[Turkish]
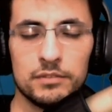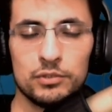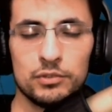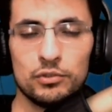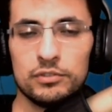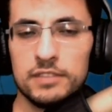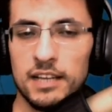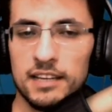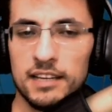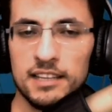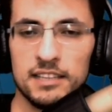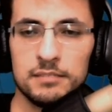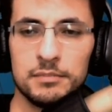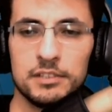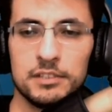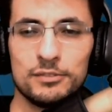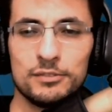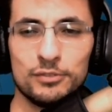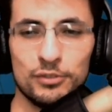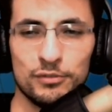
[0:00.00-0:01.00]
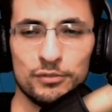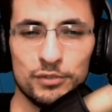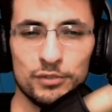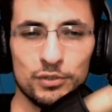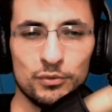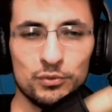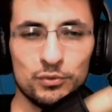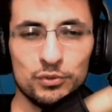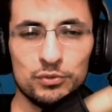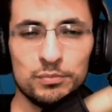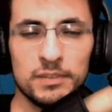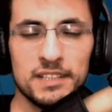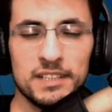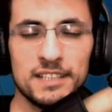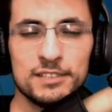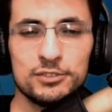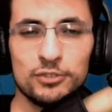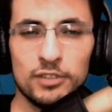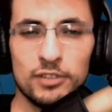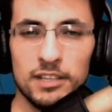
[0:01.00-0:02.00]
Videoyu terk etmeden diyorum.
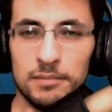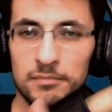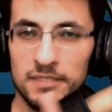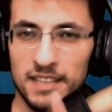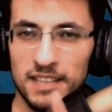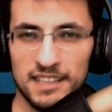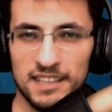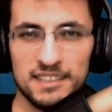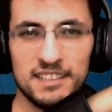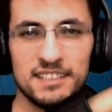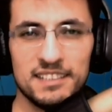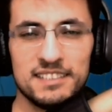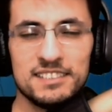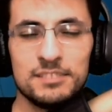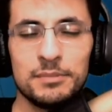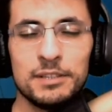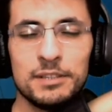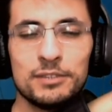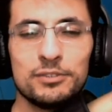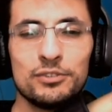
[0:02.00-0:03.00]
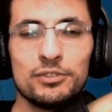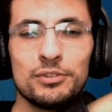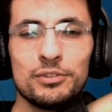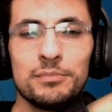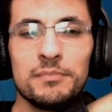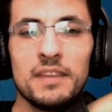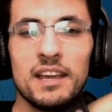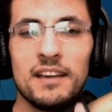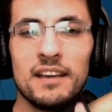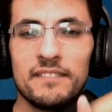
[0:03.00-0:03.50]
Unutmadan söyleyeyim. Like'larınızı bekliyorum.